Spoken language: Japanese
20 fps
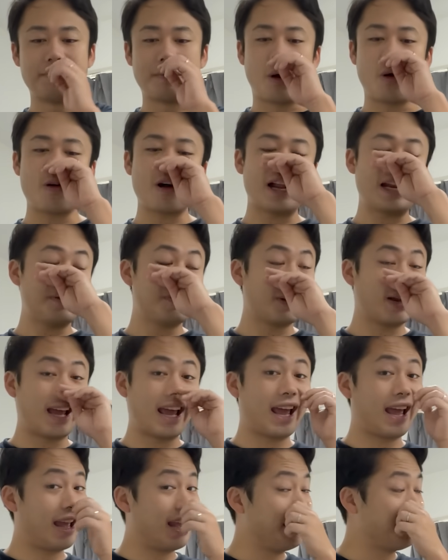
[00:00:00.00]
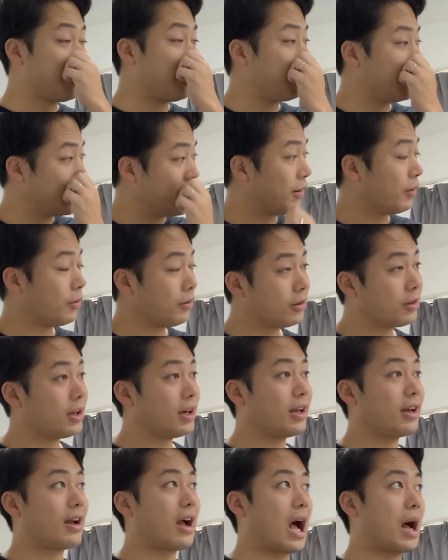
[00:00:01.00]
まあ、他にもね、今まで本
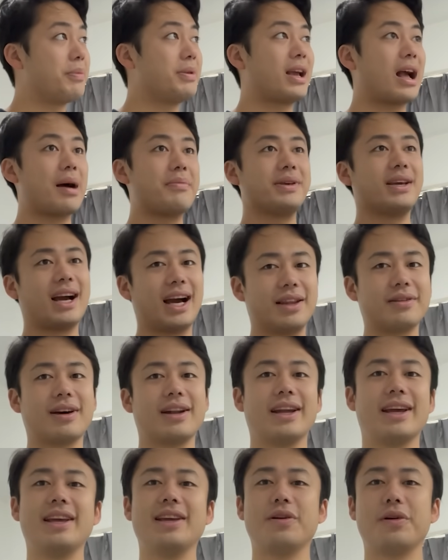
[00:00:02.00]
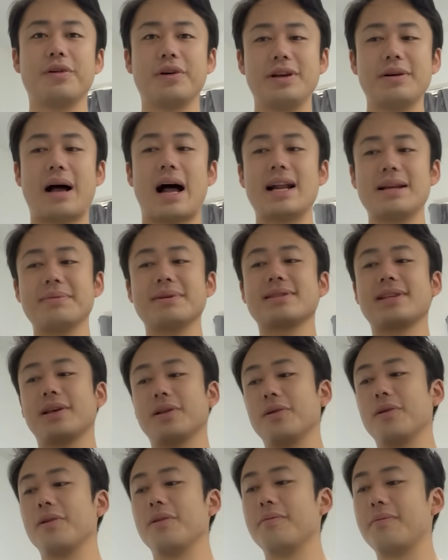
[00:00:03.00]
当に神々会とかね、いろいろあります
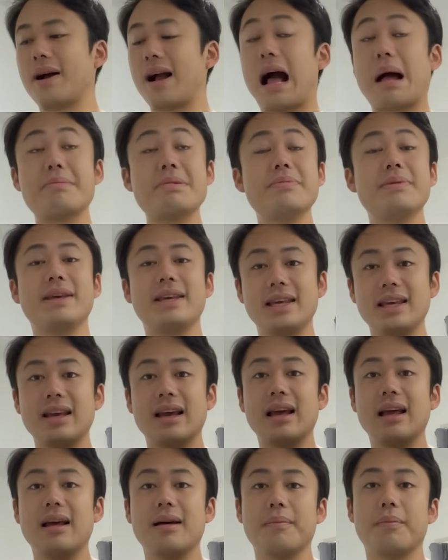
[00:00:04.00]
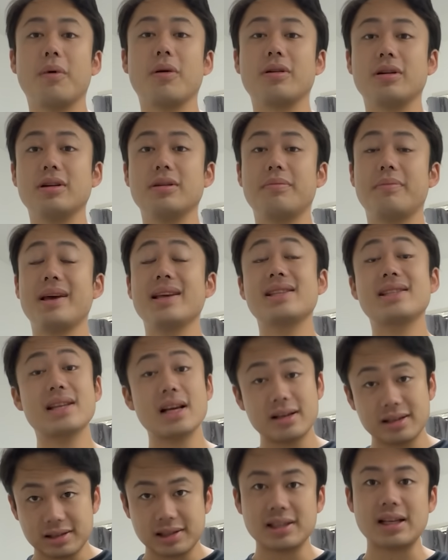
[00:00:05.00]
けど、まあ、神引き。僕、め
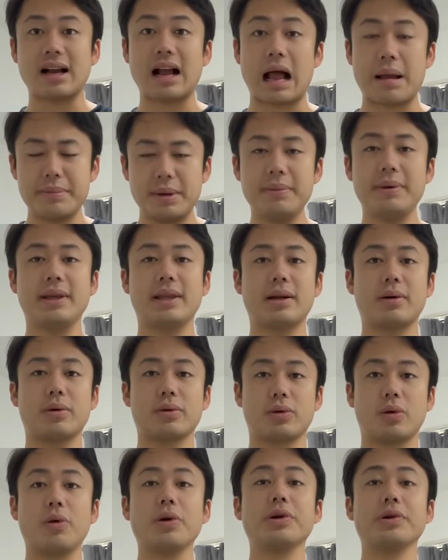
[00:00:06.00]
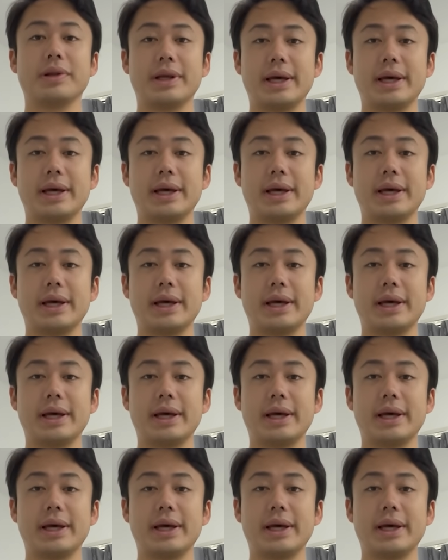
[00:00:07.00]
ちゃくちゃ神引いてること多いの